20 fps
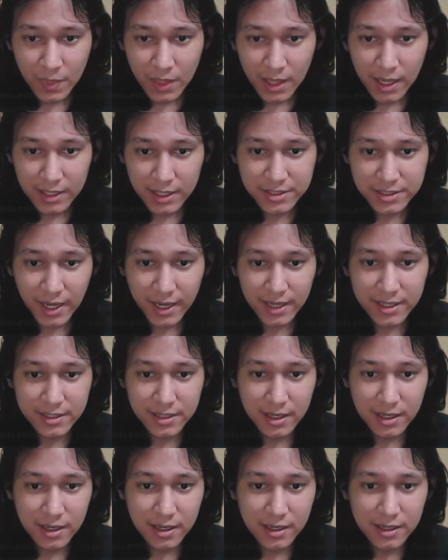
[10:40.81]
Ngecek
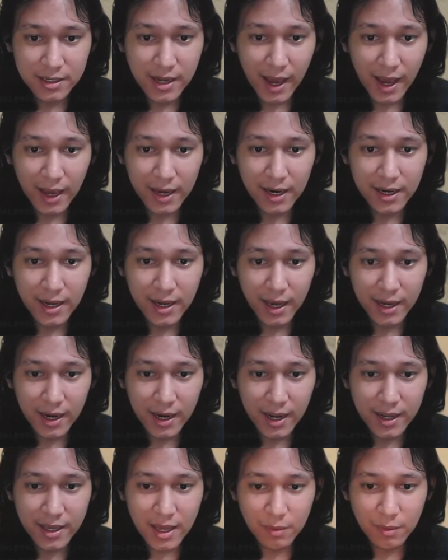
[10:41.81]

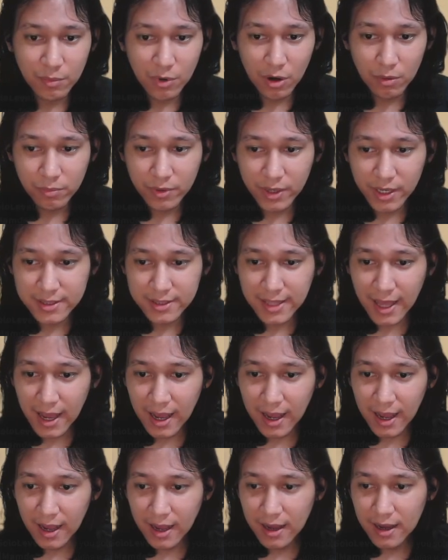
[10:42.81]
daerah-daerah yang belum
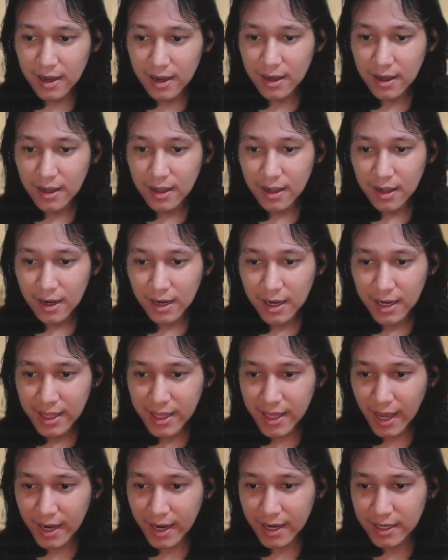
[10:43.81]
kita
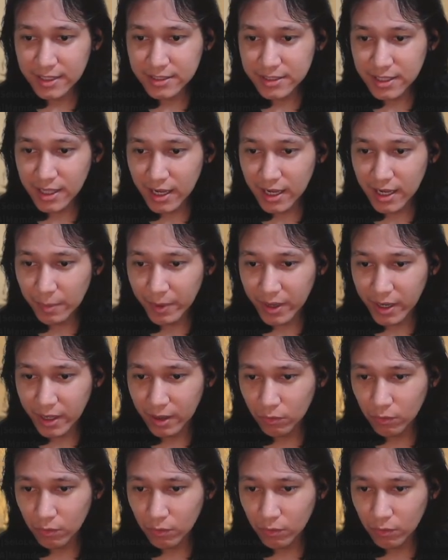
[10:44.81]
lihat. dan di sini ada apa nih?